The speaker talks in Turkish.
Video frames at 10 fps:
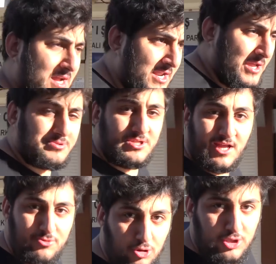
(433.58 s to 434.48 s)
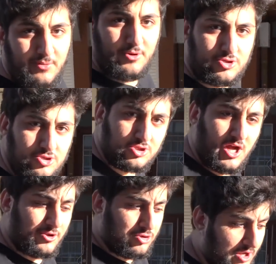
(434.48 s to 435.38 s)
Yani hepsinden doldurabiliyorsunuz.
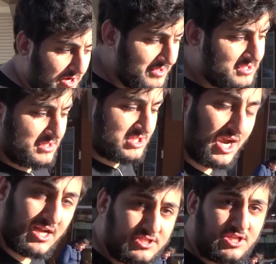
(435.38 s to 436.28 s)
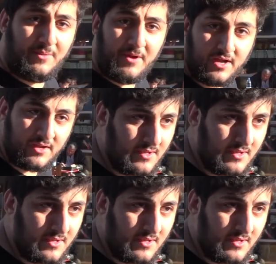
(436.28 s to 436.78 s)
Karton arabası, kağıtçı ama